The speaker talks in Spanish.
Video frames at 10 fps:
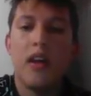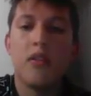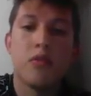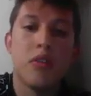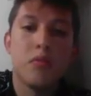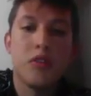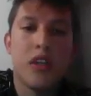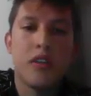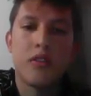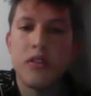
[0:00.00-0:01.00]
En los
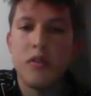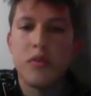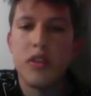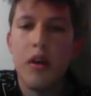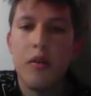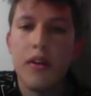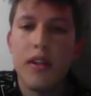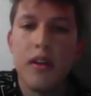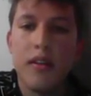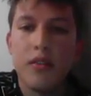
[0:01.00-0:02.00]
últimos años nos hemos dado
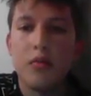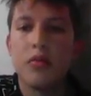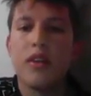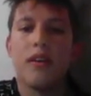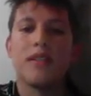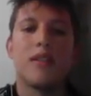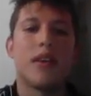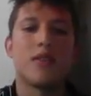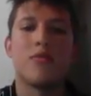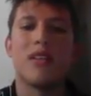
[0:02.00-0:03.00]
cuenta que los computadores
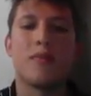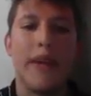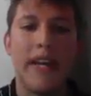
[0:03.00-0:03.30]
ahora son más